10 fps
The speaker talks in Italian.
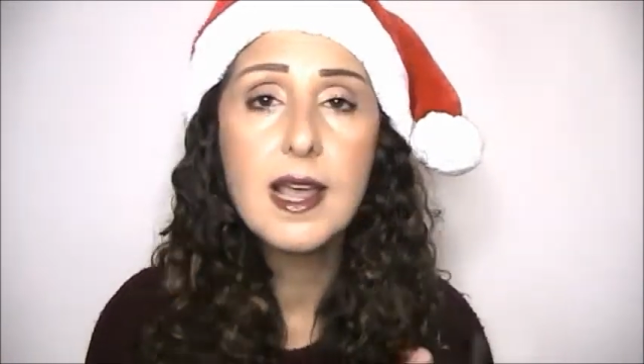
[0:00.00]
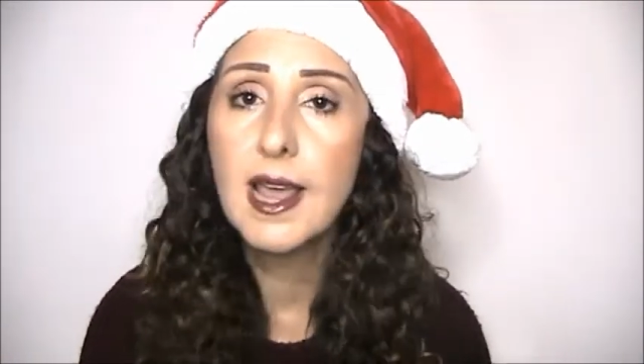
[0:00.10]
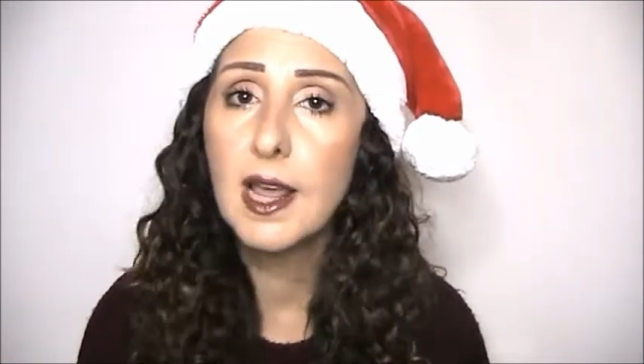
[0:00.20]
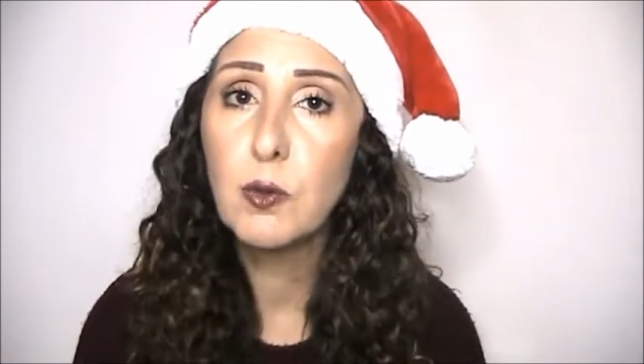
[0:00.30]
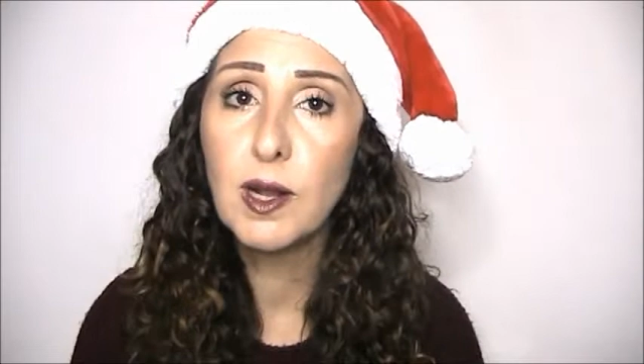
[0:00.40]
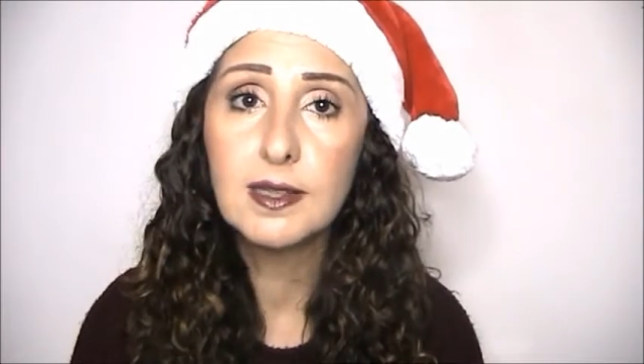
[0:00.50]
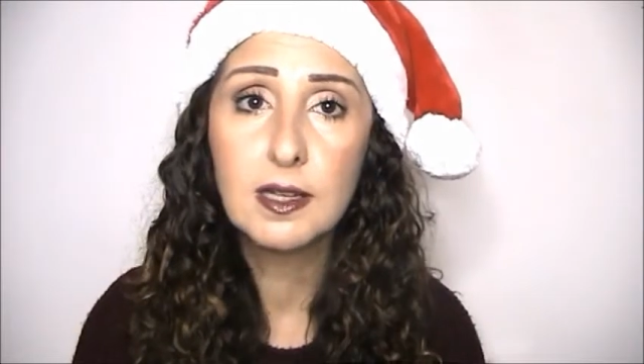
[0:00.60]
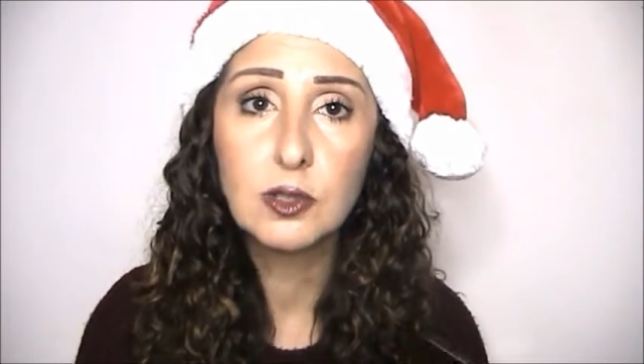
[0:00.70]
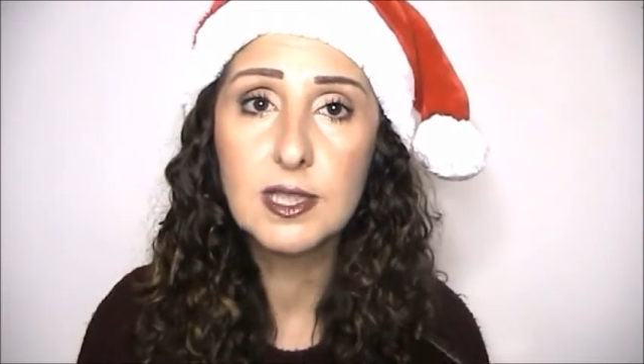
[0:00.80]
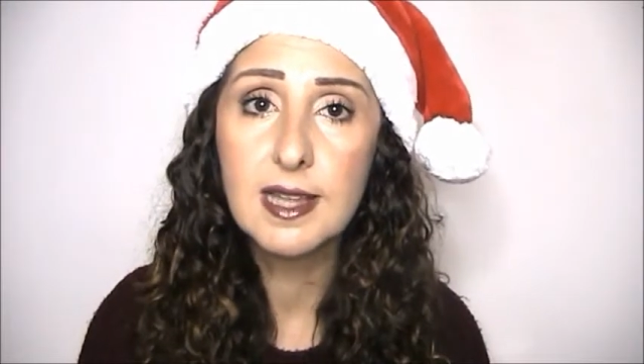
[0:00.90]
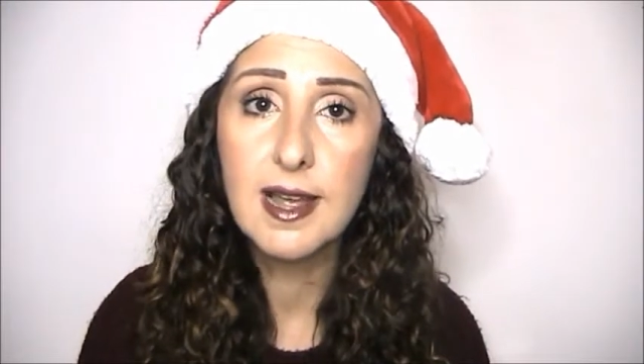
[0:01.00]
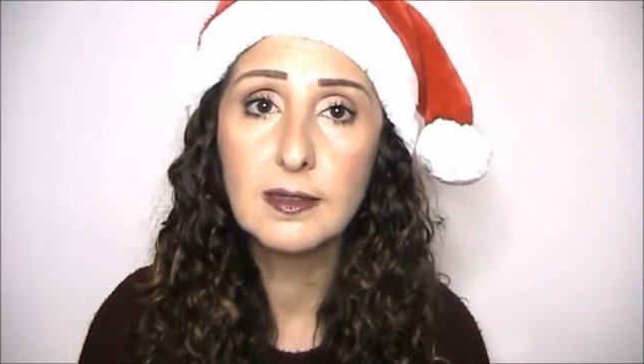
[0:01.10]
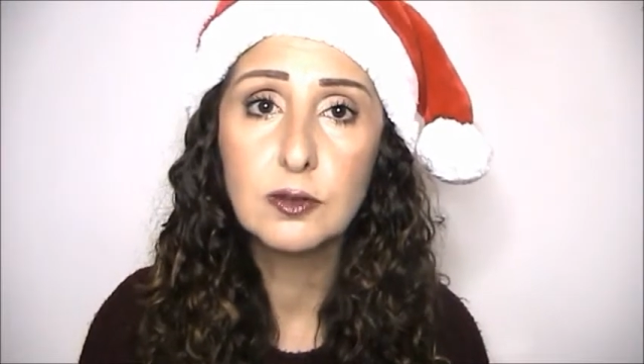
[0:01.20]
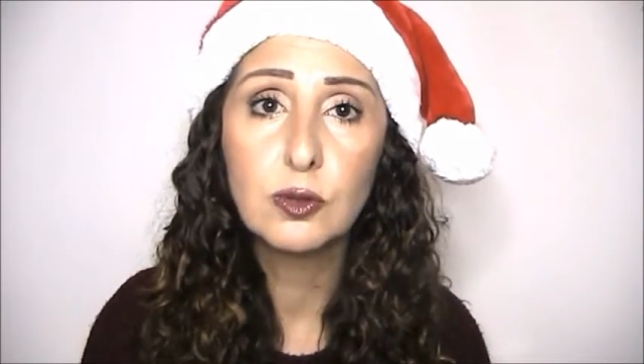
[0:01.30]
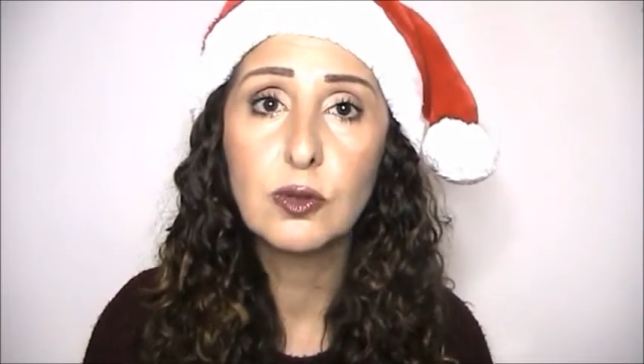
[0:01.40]
e qualche
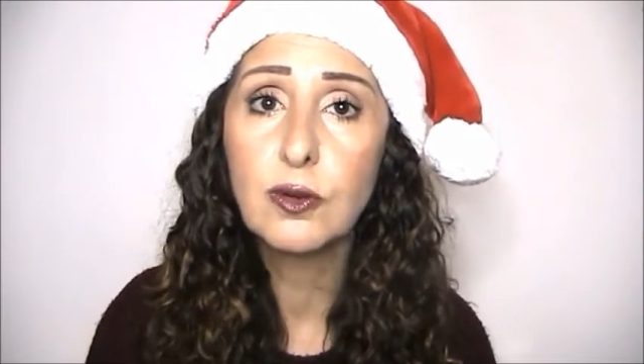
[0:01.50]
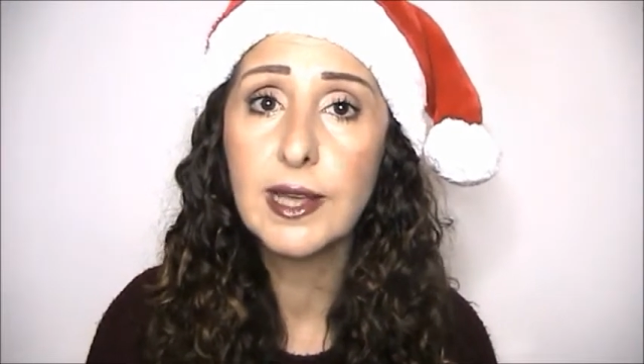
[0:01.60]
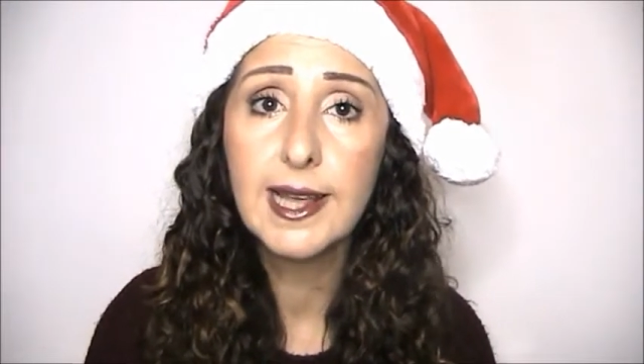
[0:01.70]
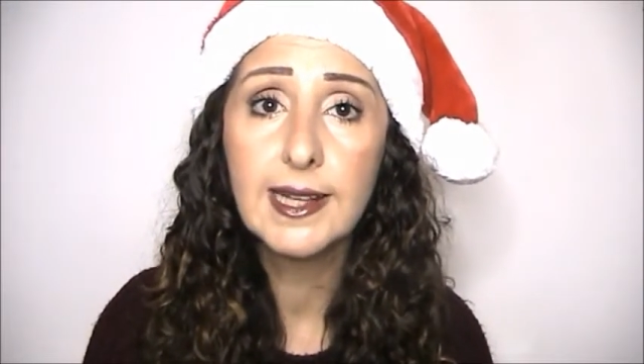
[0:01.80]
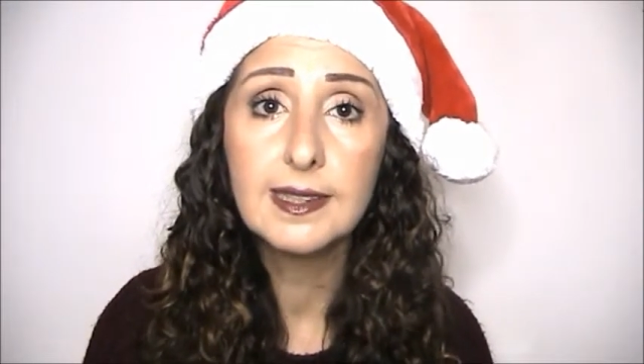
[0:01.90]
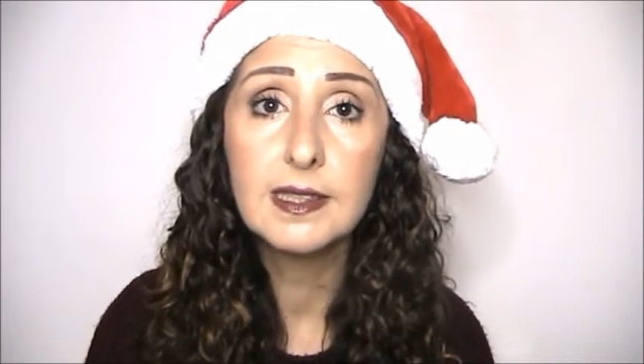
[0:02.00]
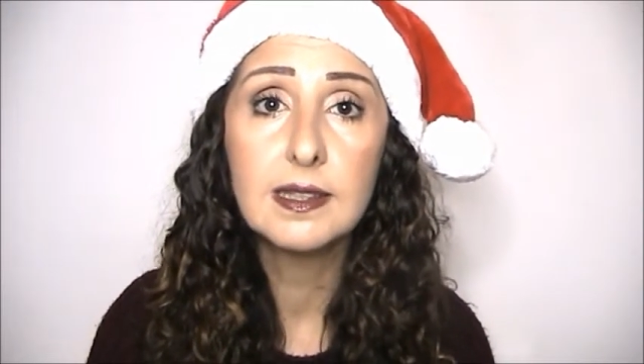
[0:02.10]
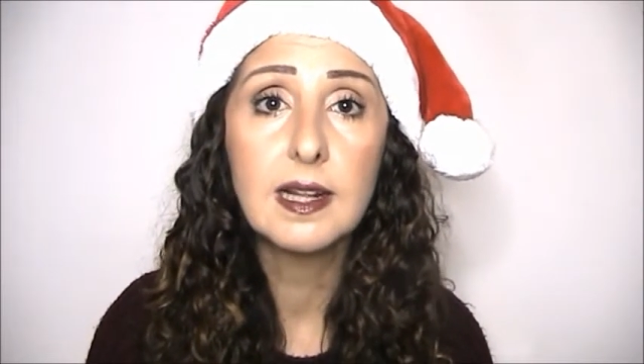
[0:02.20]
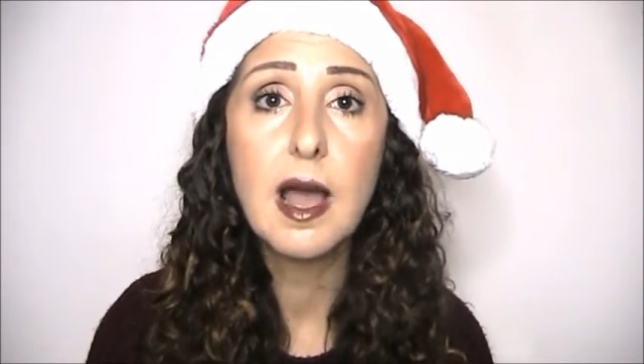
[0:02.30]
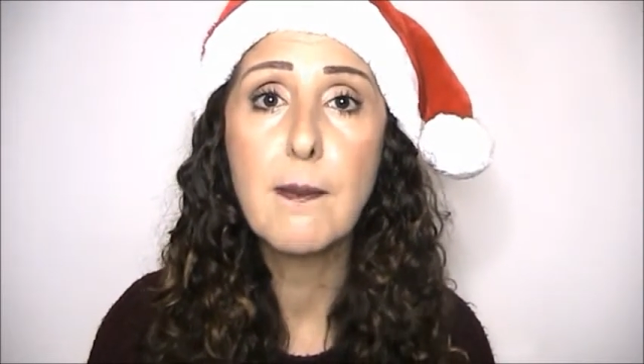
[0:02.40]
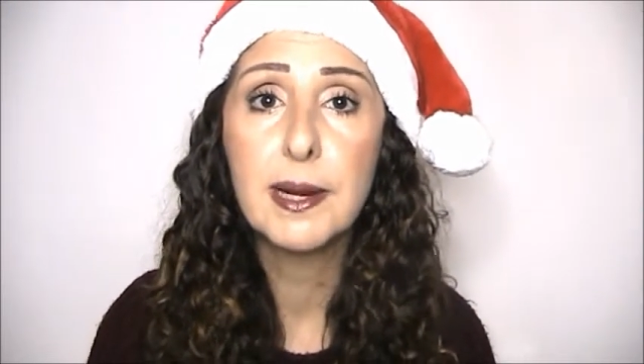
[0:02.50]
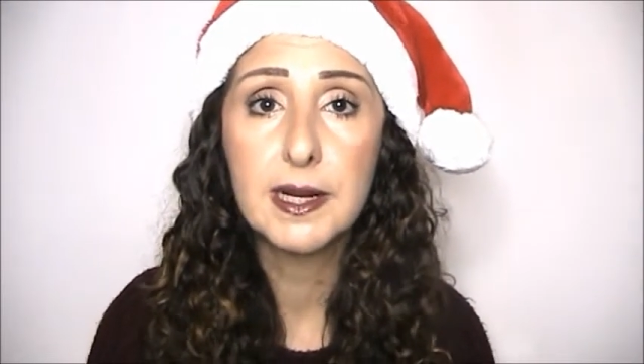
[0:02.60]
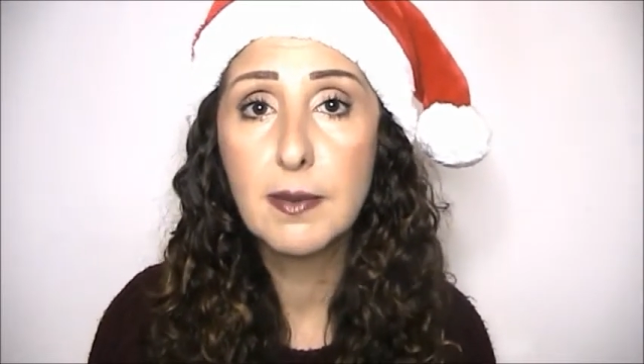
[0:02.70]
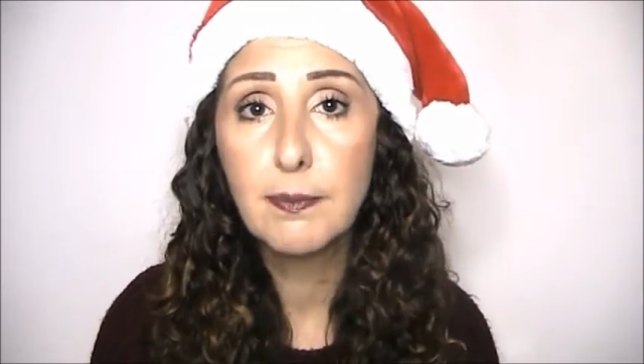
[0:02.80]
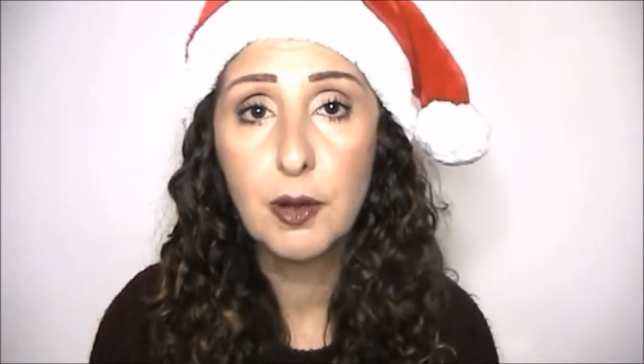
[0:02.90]
rossetto e tinte labbra
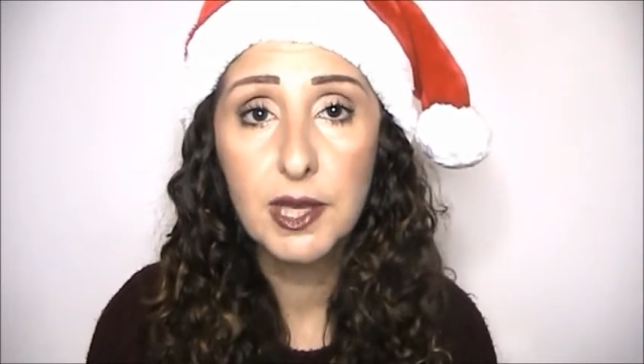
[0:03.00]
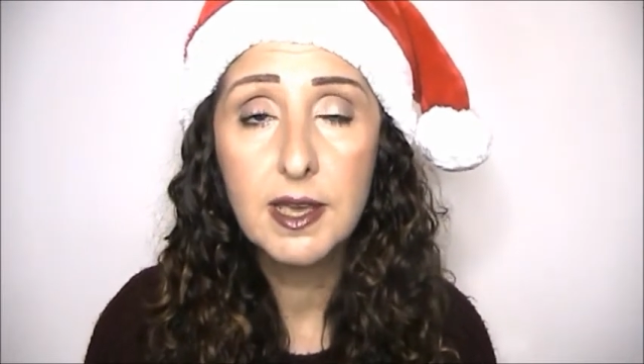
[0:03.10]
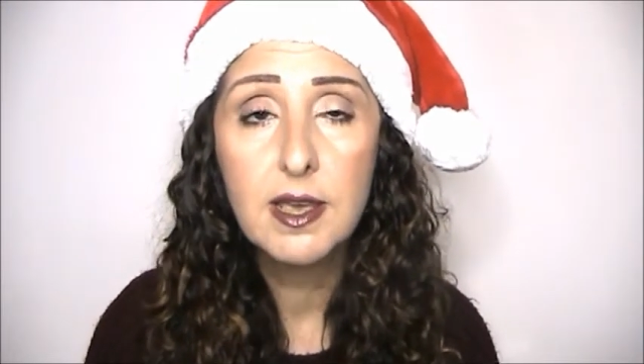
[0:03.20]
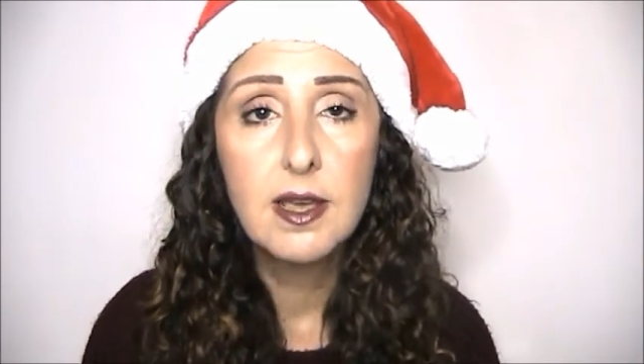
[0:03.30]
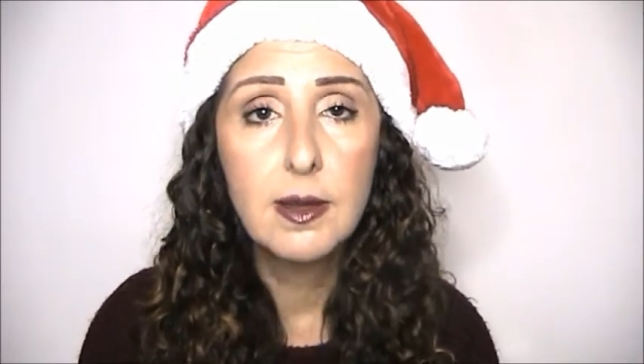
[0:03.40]
che poi